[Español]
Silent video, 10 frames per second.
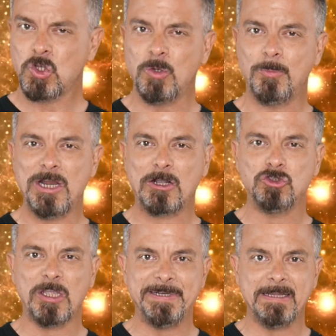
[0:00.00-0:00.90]
como la
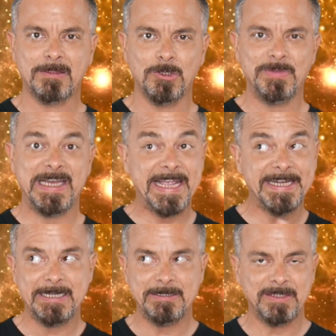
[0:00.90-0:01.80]
contaminación del
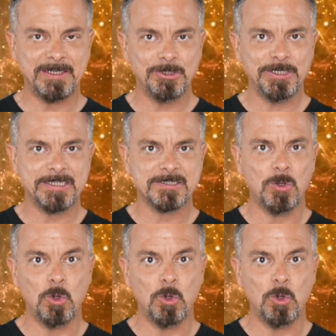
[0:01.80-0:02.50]
aire en interiores